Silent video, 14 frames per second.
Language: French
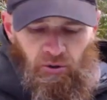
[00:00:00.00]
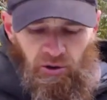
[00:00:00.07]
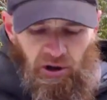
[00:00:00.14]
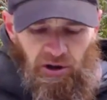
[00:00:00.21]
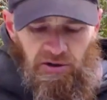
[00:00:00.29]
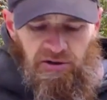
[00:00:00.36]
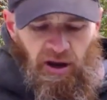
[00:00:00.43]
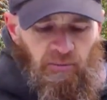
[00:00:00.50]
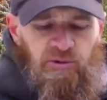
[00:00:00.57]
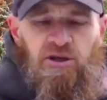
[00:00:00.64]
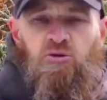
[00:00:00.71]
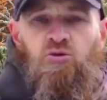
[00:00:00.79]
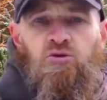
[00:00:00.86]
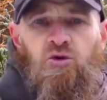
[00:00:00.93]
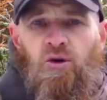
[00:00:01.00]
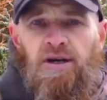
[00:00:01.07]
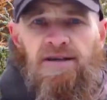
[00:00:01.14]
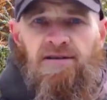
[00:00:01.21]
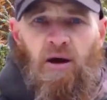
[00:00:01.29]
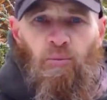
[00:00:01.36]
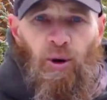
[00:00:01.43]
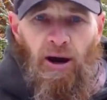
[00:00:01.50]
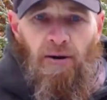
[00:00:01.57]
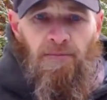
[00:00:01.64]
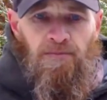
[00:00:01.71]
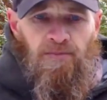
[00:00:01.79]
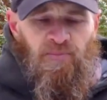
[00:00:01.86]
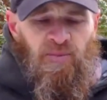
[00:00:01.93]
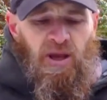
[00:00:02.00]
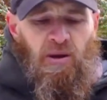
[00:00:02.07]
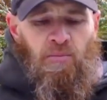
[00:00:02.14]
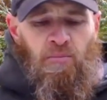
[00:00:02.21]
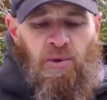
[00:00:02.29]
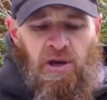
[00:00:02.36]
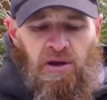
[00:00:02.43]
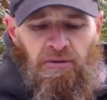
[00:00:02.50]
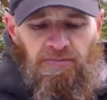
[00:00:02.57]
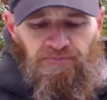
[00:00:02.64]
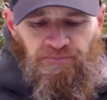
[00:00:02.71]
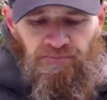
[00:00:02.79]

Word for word: Ouais, c'est un petit couteau qui est sympa, mais